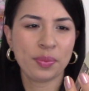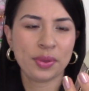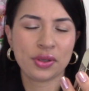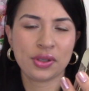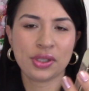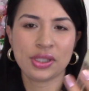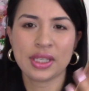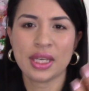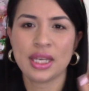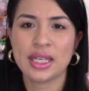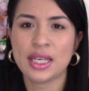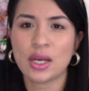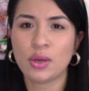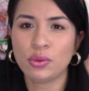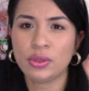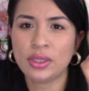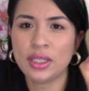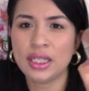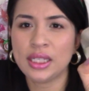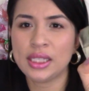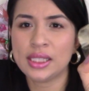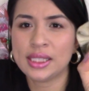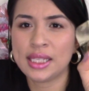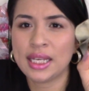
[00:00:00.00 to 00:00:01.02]
pero es que ya
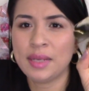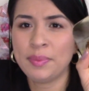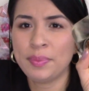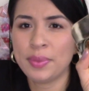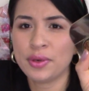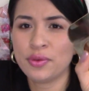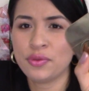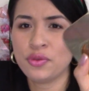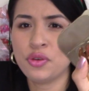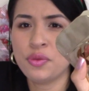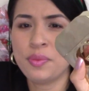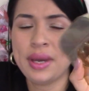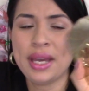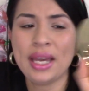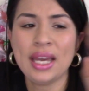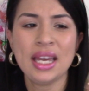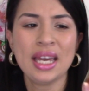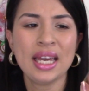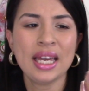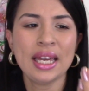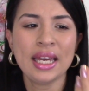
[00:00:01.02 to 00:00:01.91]
utilicé el perfume